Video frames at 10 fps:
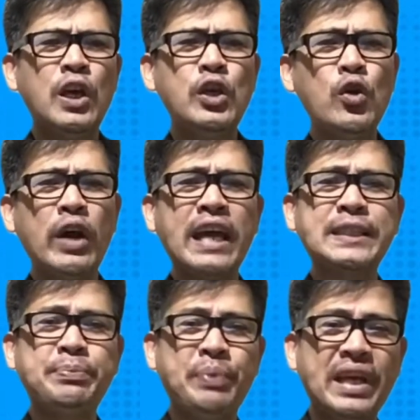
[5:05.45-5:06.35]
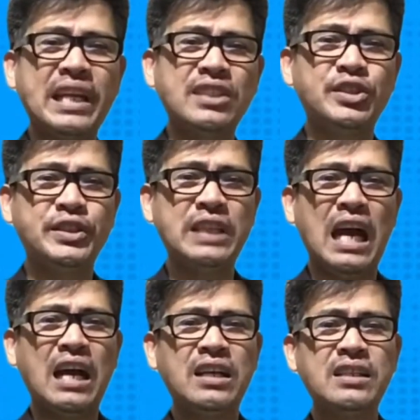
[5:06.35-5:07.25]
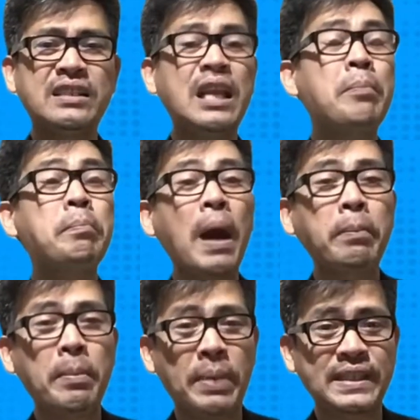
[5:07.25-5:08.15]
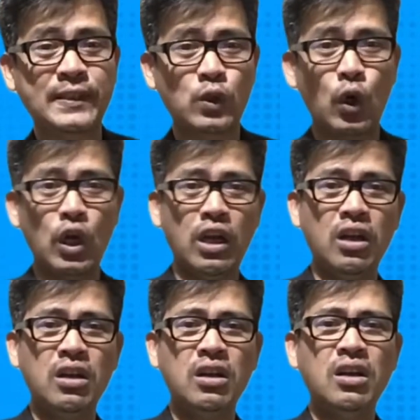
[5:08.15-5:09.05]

Yung experience niya ng pagpapastol